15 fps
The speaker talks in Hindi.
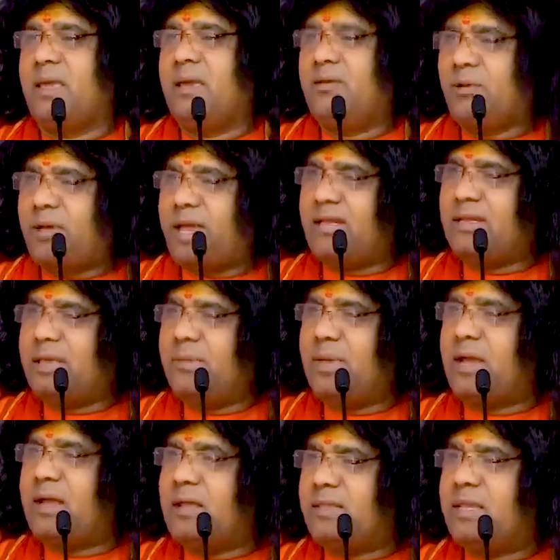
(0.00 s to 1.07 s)
तो कहते हैं
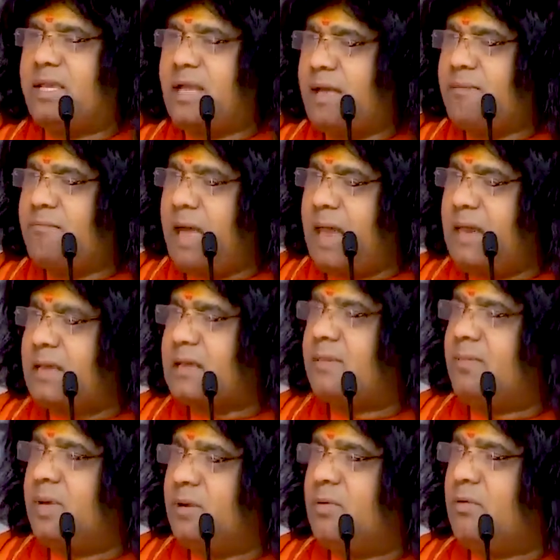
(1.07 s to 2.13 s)
मैं गद्दी का मालिक
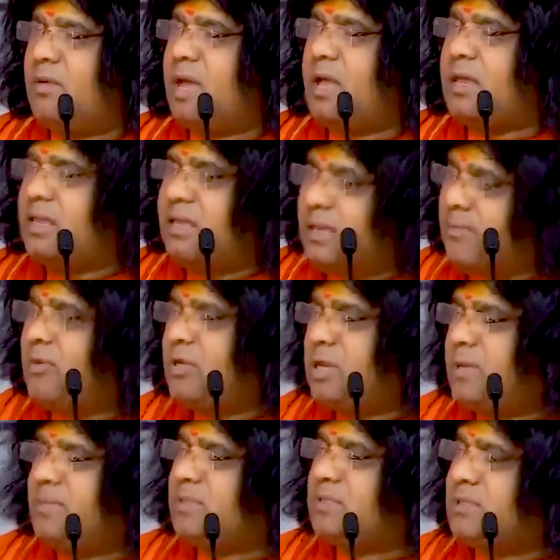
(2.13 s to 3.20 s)
बनूंगा ये
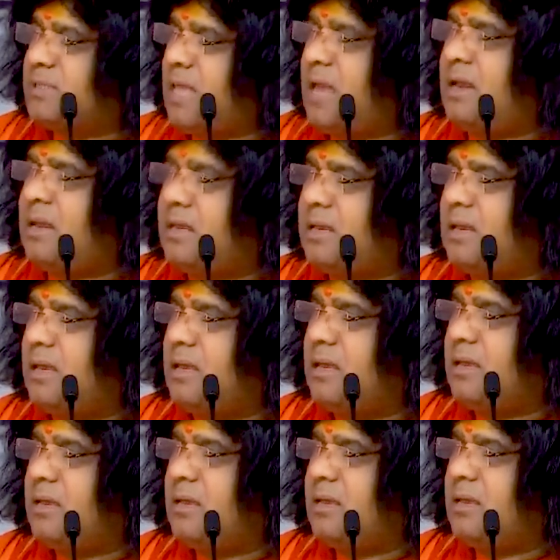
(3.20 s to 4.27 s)
मुझे प्रश्नता नहीं है
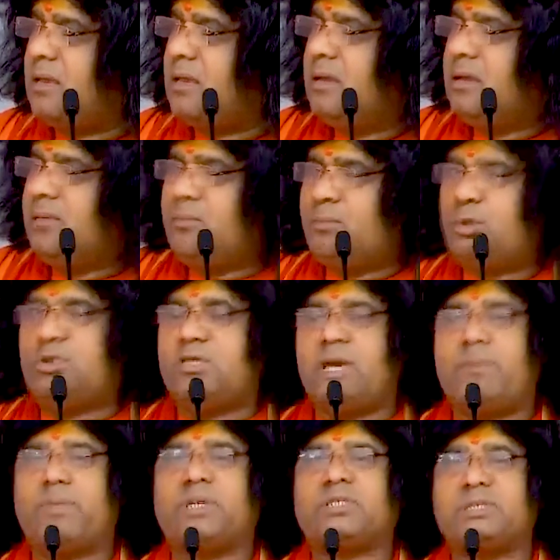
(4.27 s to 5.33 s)

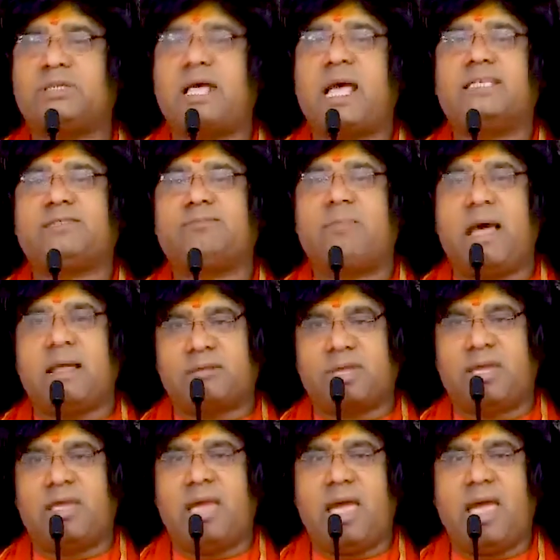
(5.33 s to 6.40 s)
मुझे प्रश्नता इस बात
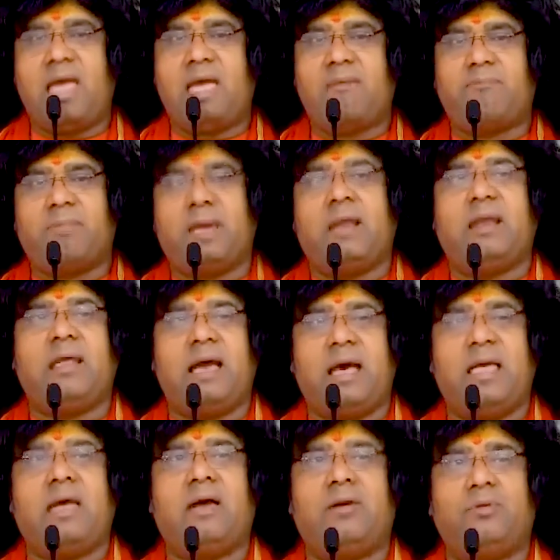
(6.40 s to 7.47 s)
की है पहले
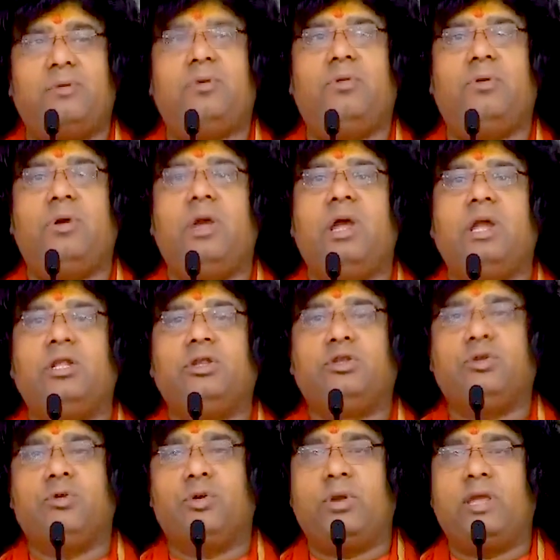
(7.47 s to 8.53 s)
आया हूं
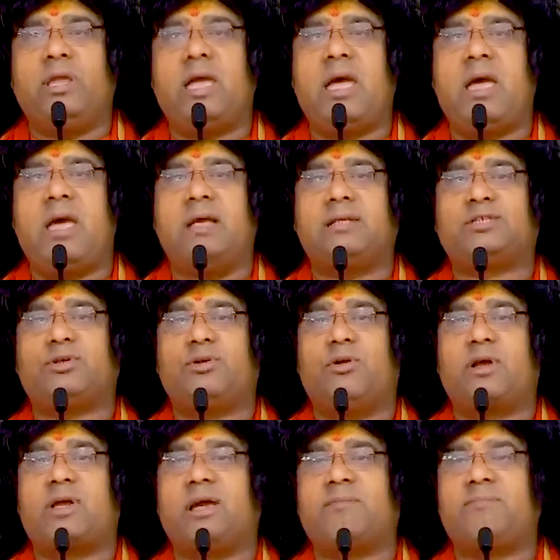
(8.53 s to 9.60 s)
दुनिया
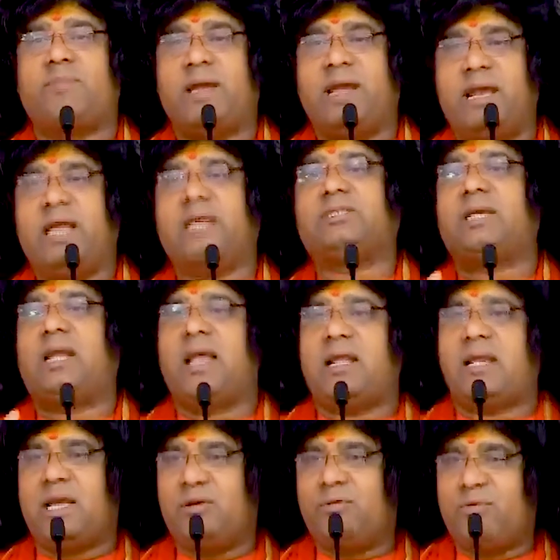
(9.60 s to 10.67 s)
छोड़कर पहले चला
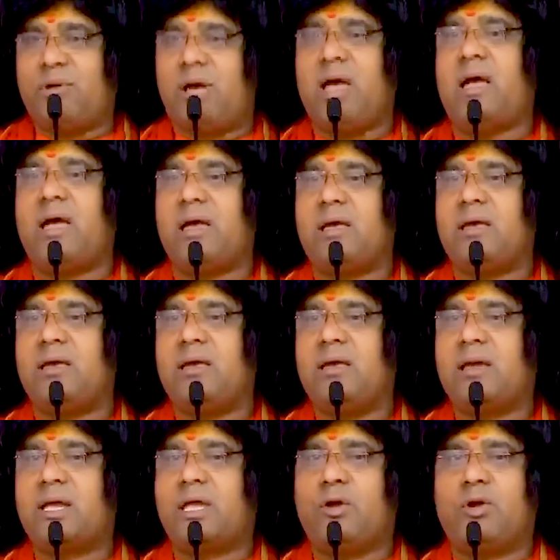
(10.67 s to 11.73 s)
जाऊंगा
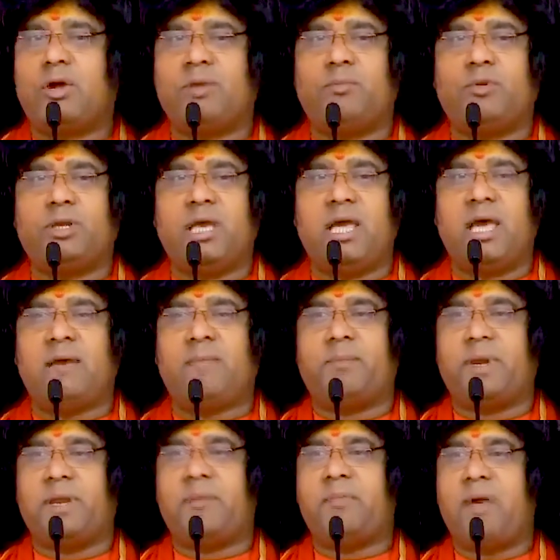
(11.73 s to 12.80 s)
क्योंकि मुझे
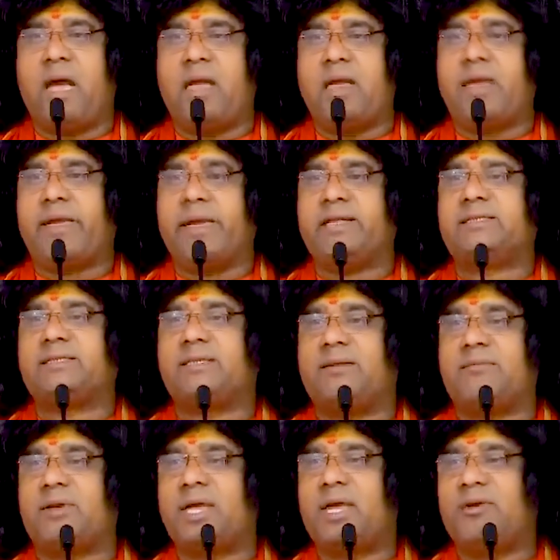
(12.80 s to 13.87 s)
अपने भाई के
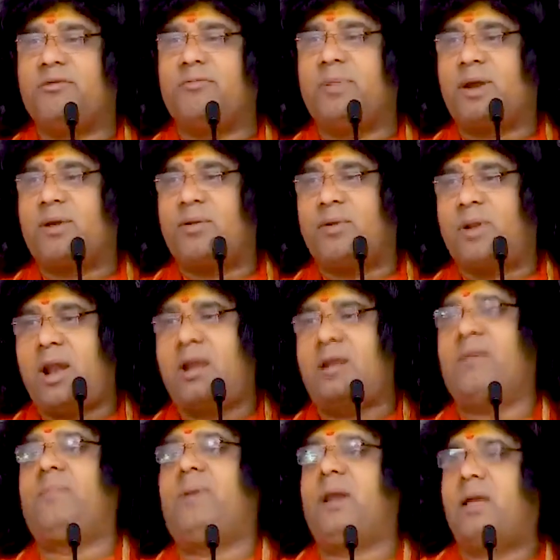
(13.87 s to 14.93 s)
सबके ऊपर रोना
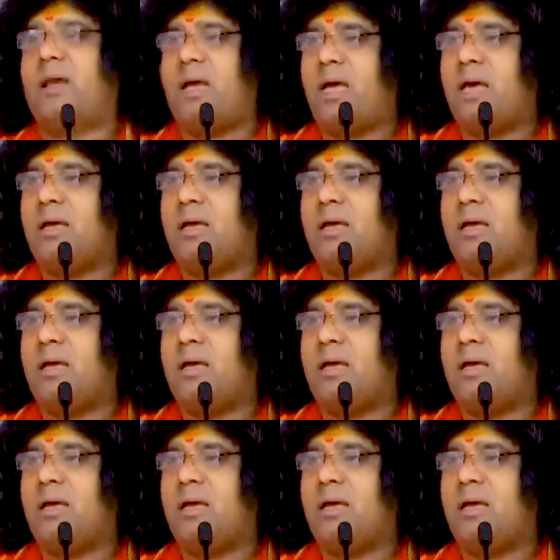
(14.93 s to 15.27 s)
नहीं पड़ेगा